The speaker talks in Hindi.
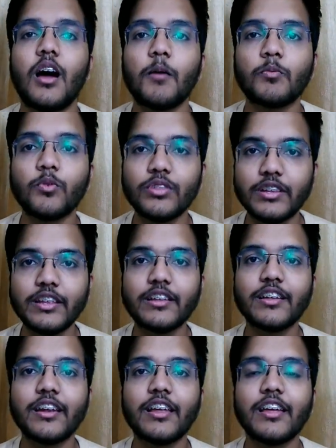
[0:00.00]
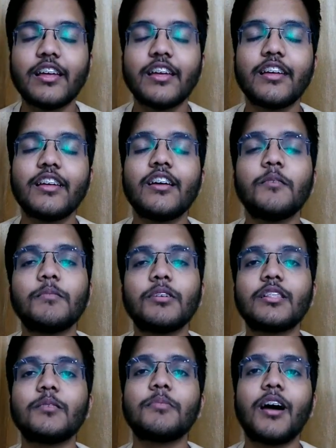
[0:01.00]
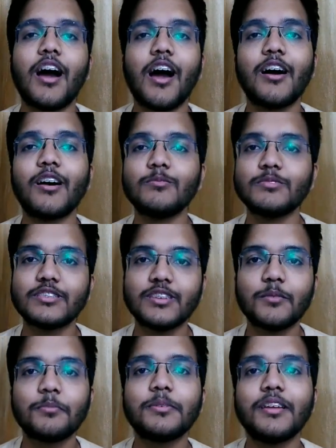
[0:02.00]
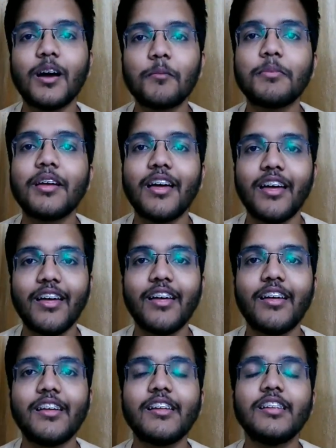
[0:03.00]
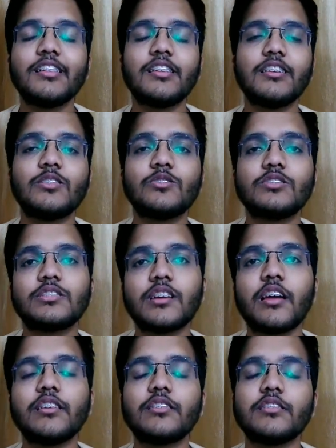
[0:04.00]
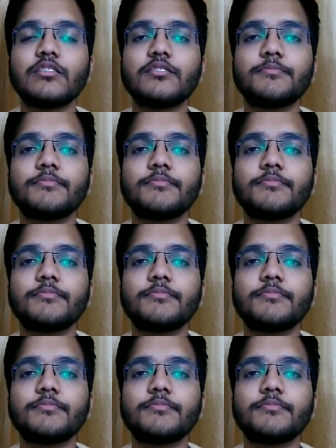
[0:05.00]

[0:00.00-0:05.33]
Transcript: आपको देख रहे हैं मतलब हम सब यहाँ पे है नहीं तो शायद